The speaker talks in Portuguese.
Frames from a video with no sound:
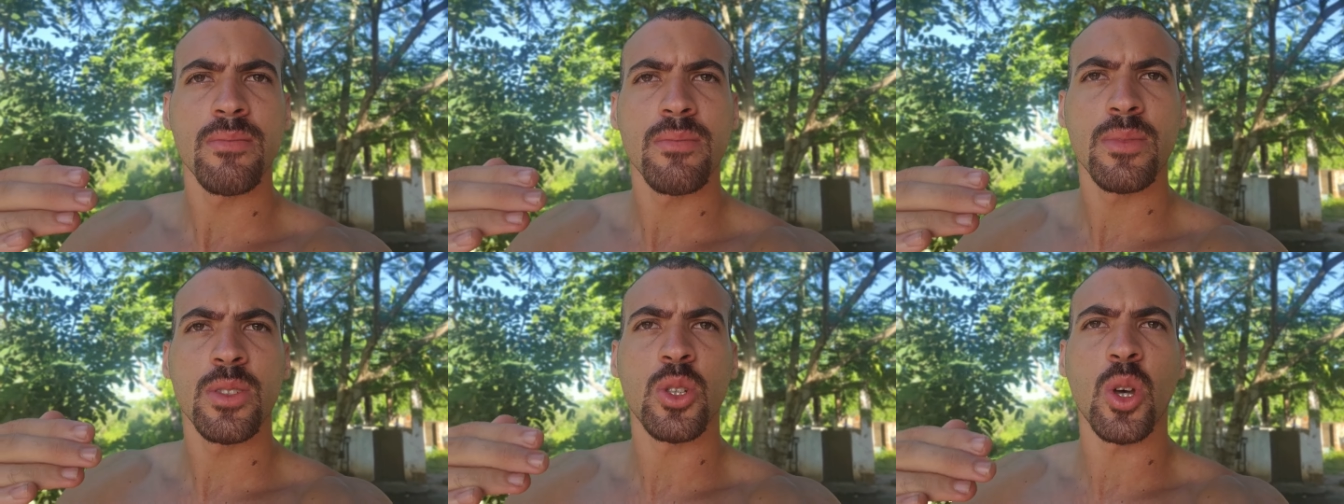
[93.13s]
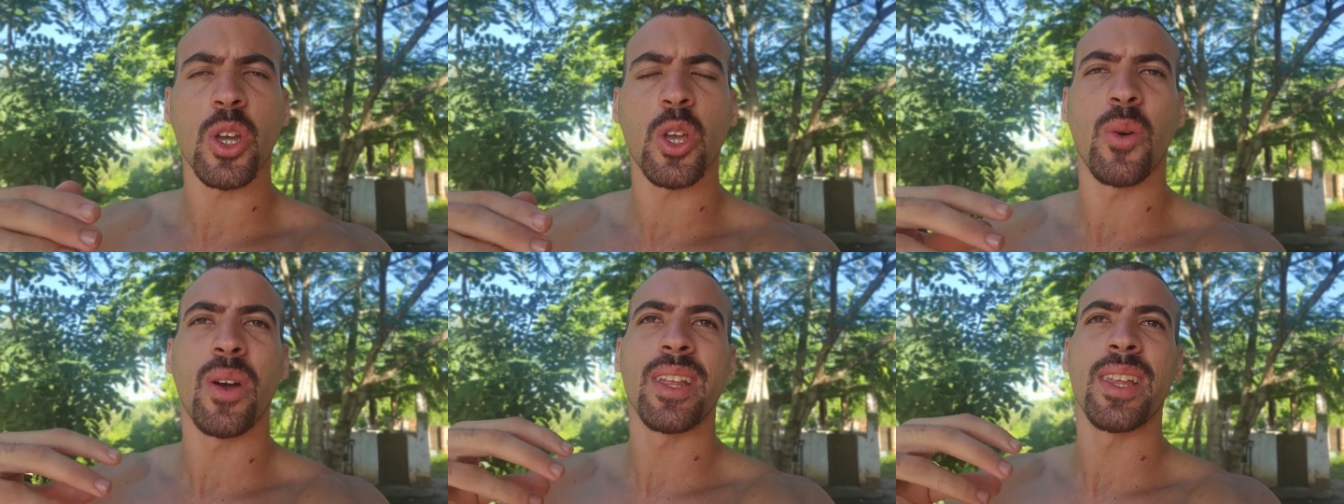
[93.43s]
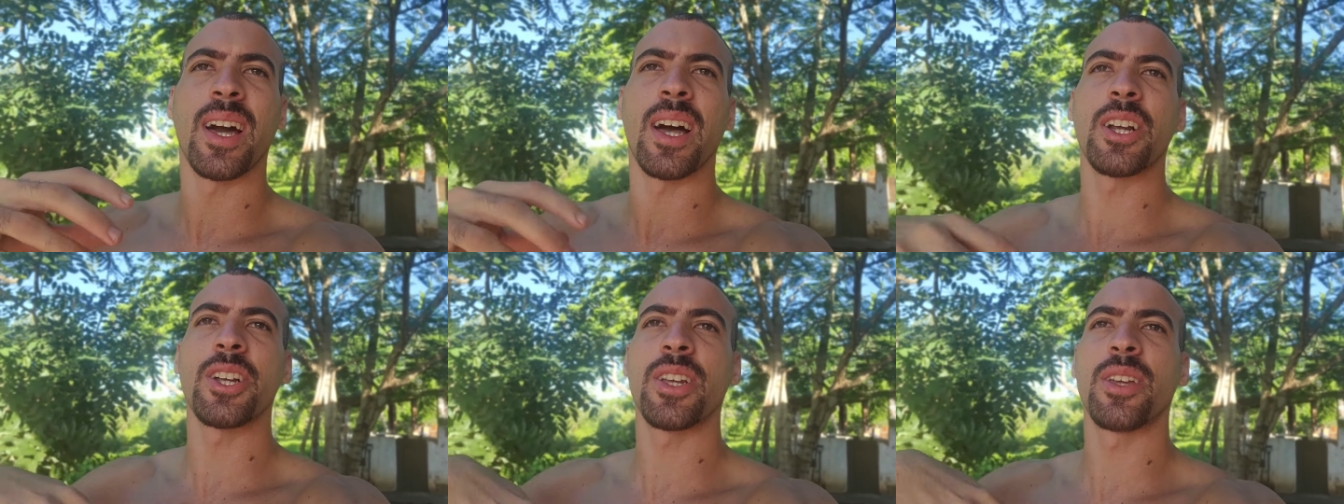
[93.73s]
Só que eu
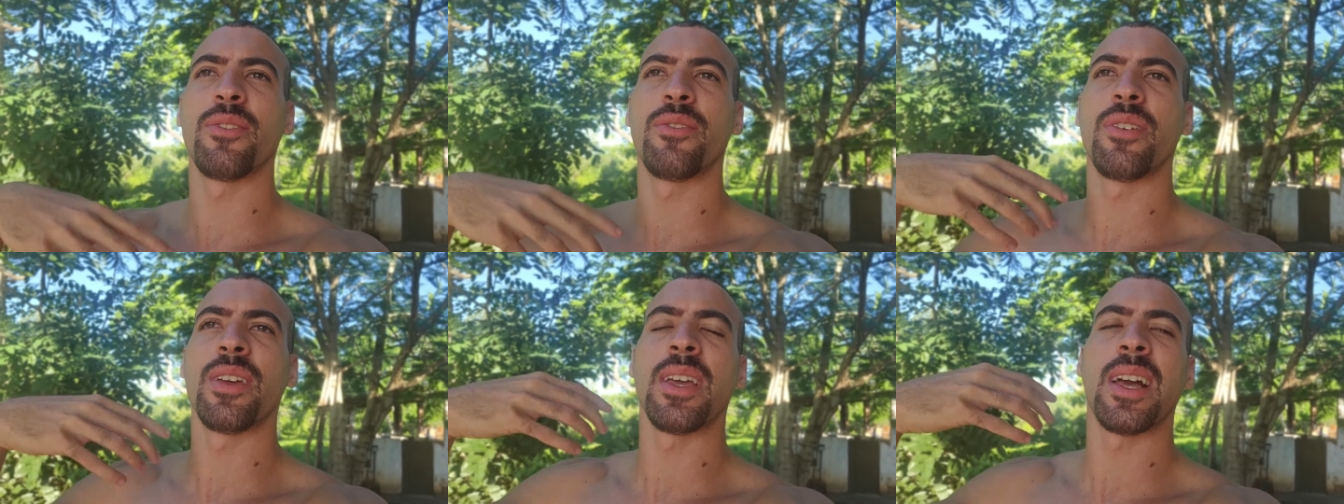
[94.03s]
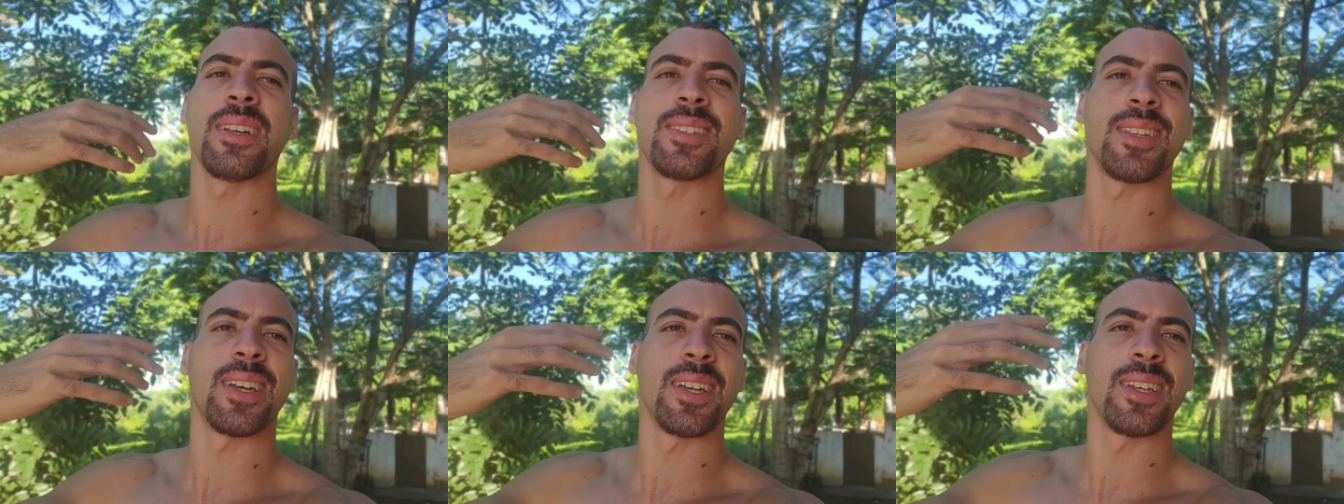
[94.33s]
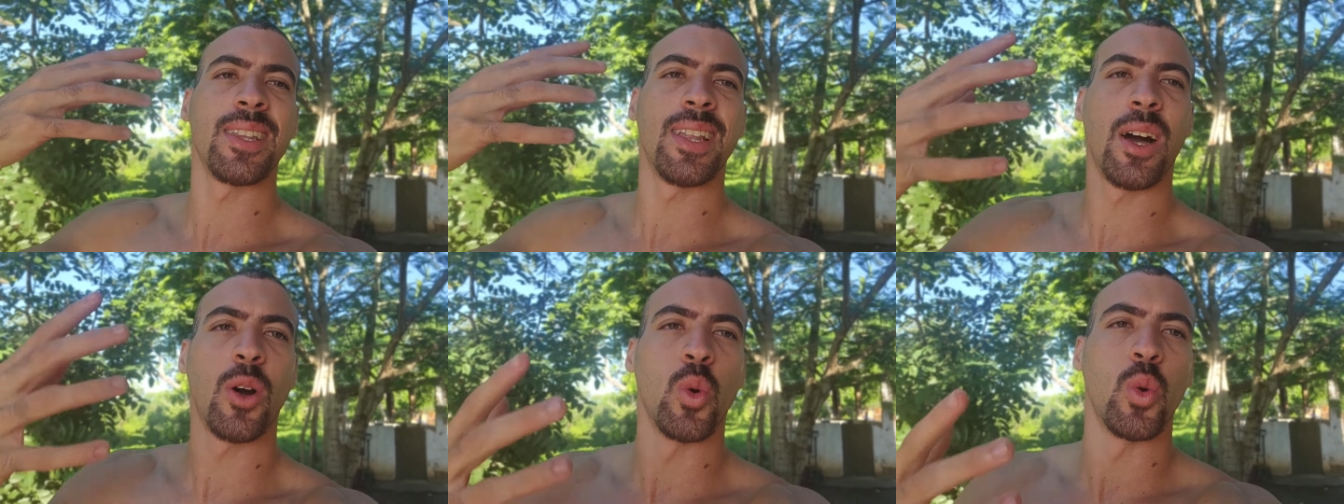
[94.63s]
ainda acho que venha a
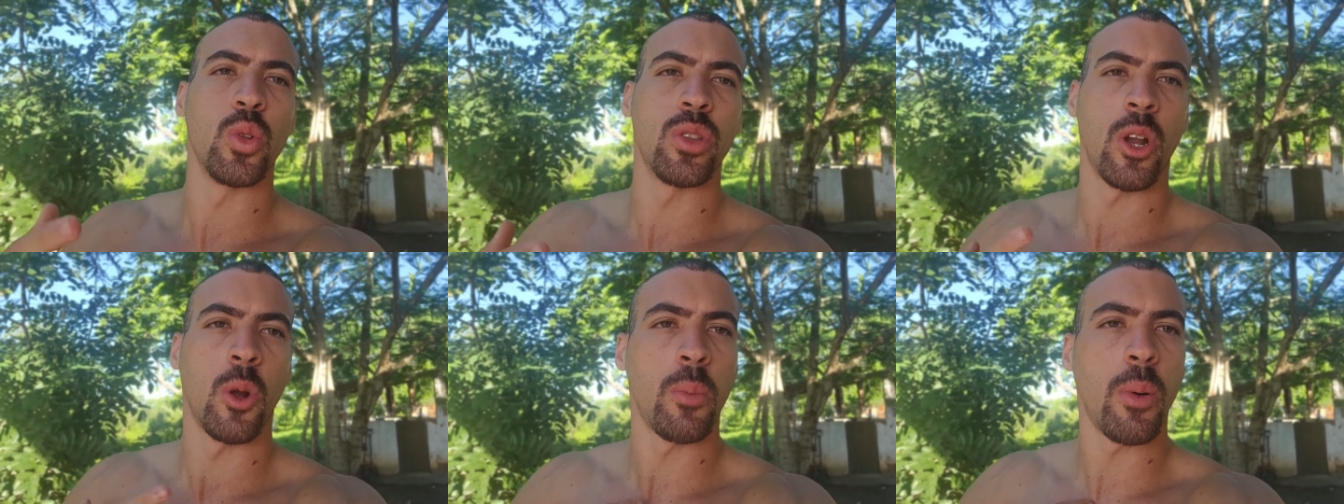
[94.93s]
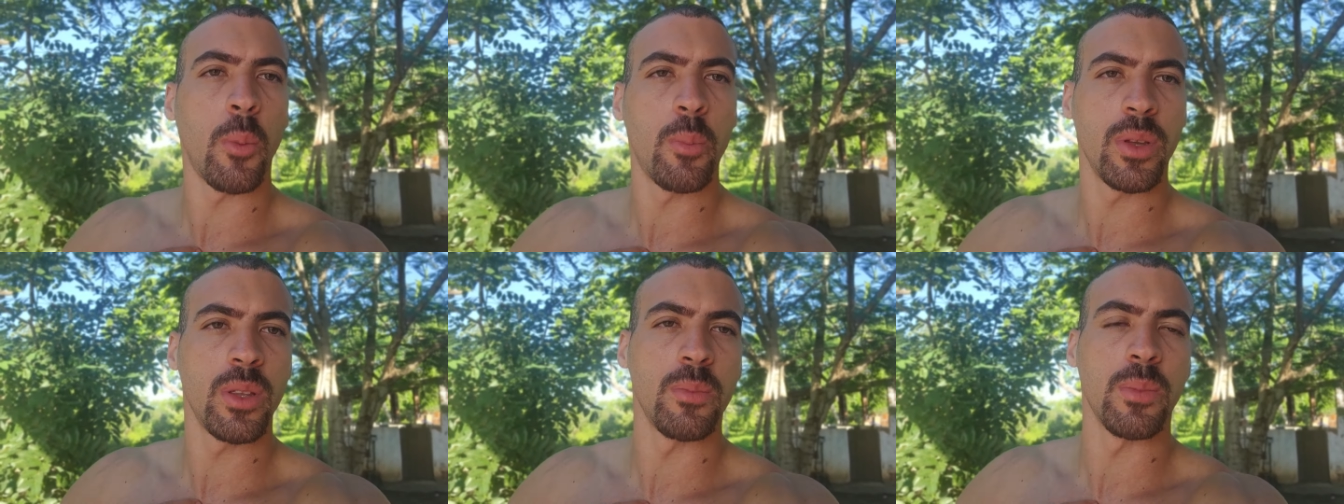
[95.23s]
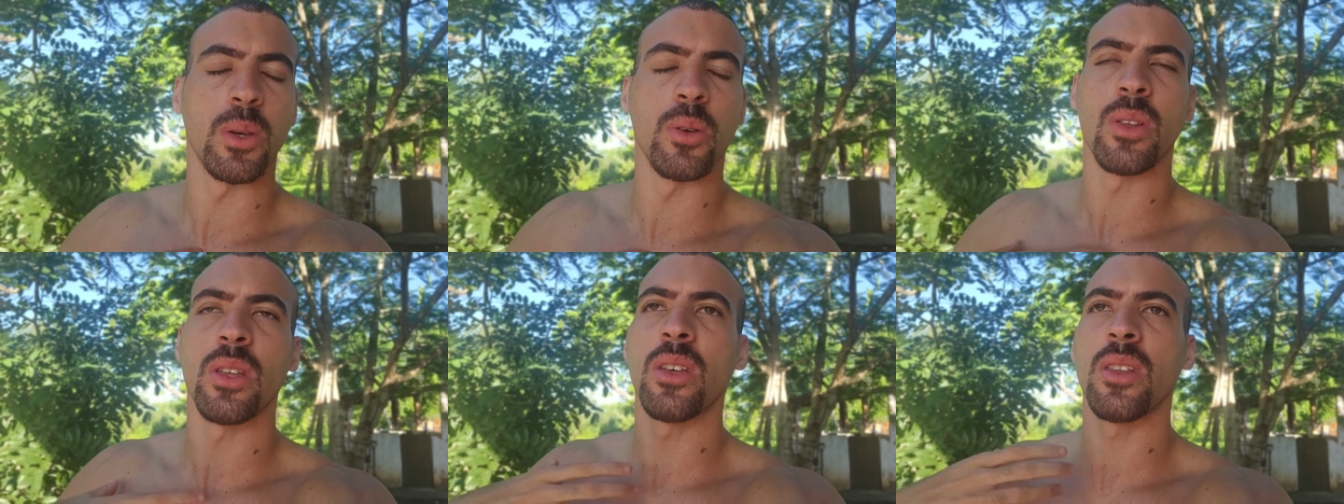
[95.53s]
sair na outra. É um palpite
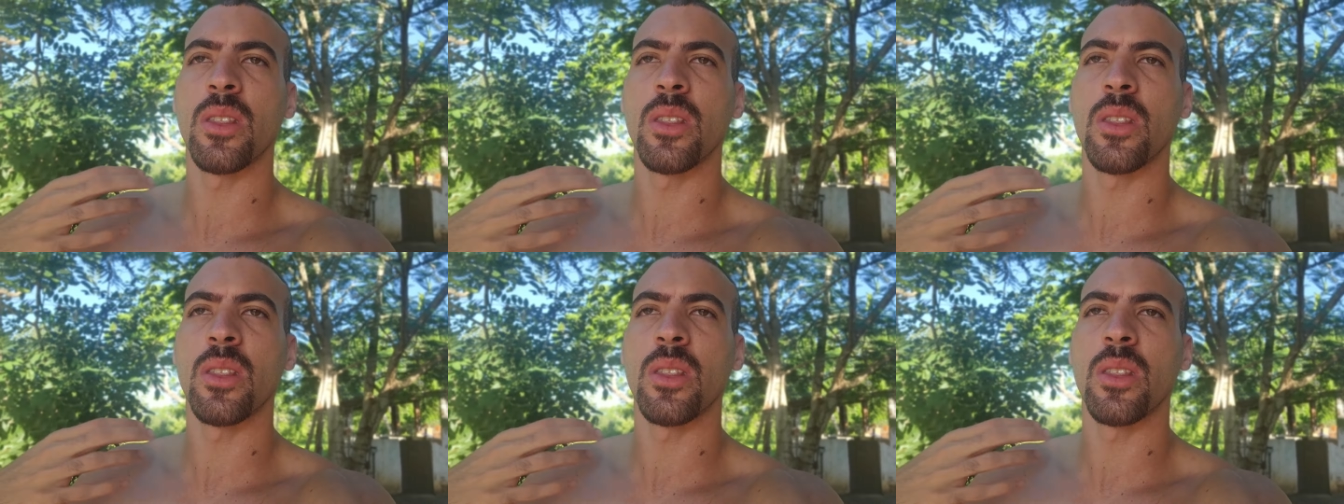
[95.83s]
meu, né?